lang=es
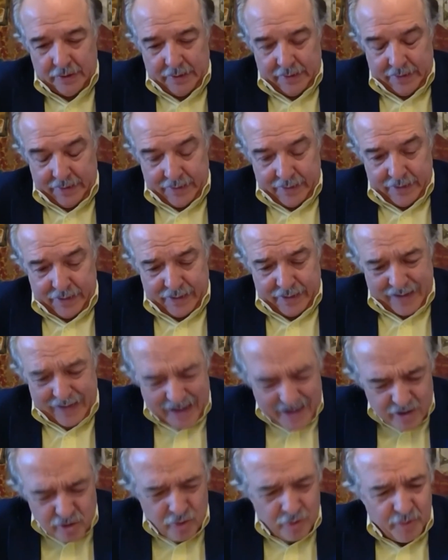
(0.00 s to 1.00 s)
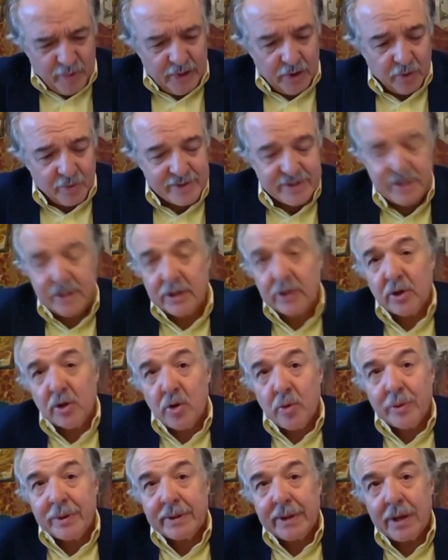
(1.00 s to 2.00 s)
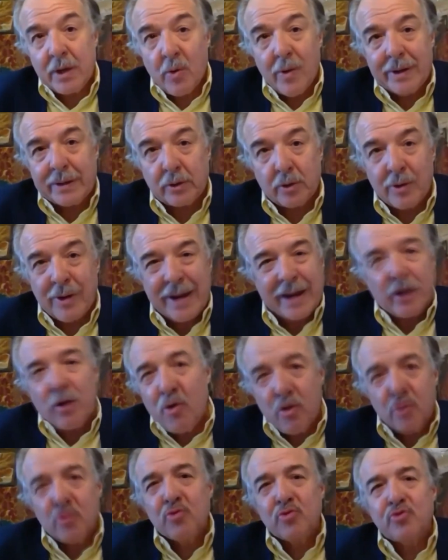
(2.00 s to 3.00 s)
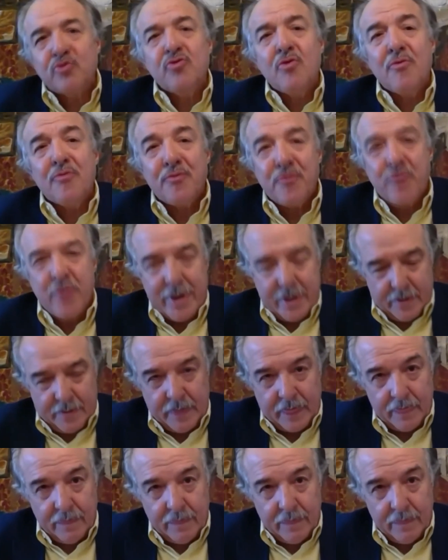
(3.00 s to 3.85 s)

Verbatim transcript: eh, en el año de 1994, la conclusión fue